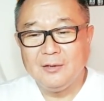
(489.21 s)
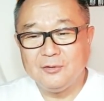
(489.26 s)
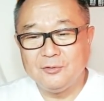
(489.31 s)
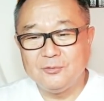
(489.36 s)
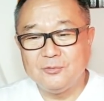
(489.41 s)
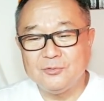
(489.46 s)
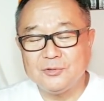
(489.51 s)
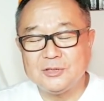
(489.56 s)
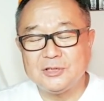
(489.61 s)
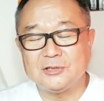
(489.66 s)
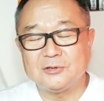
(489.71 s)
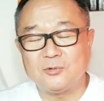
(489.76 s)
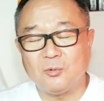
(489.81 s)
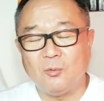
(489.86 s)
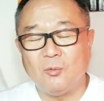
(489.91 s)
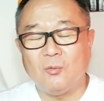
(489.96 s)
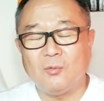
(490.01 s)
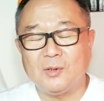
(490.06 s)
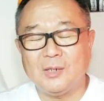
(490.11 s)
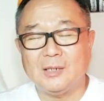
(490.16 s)
融資
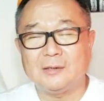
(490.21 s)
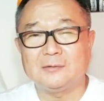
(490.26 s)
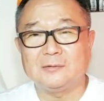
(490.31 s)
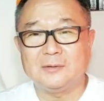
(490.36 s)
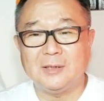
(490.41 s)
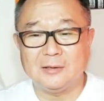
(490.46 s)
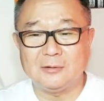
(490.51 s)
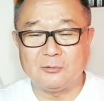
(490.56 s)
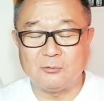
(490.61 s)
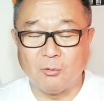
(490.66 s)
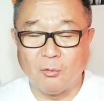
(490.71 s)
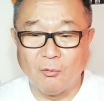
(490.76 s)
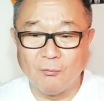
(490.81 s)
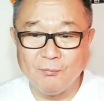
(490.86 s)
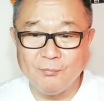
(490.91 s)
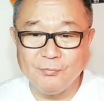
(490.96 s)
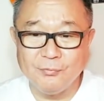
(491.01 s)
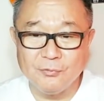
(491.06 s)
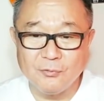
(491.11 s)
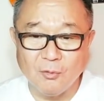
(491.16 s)
総額がど
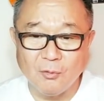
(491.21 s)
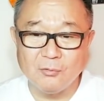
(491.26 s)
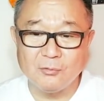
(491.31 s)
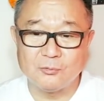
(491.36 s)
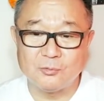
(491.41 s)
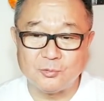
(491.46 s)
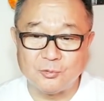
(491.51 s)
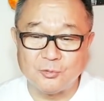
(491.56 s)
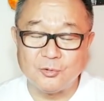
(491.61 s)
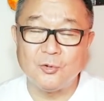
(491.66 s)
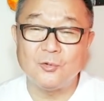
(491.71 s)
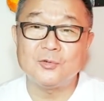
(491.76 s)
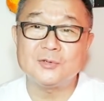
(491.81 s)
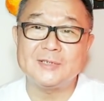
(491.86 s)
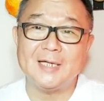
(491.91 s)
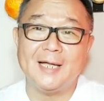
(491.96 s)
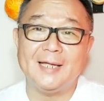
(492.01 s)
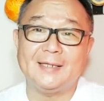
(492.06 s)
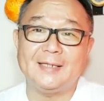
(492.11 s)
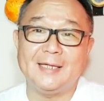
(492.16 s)
んどん不良
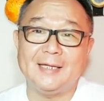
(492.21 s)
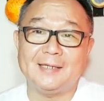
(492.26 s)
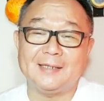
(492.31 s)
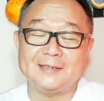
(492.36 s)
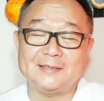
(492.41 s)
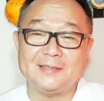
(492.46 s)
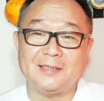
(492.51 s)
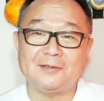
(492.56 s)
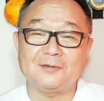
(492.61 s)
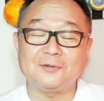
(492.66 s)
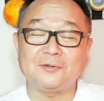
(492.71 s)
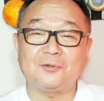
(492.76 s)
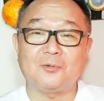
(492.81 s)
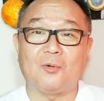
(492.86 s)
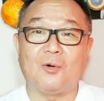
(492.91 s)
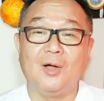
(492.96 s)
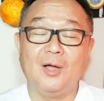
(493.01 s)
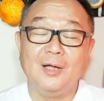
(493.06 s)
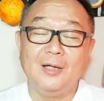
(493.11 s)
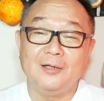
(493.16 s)
債権化してくる
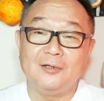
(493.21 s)
と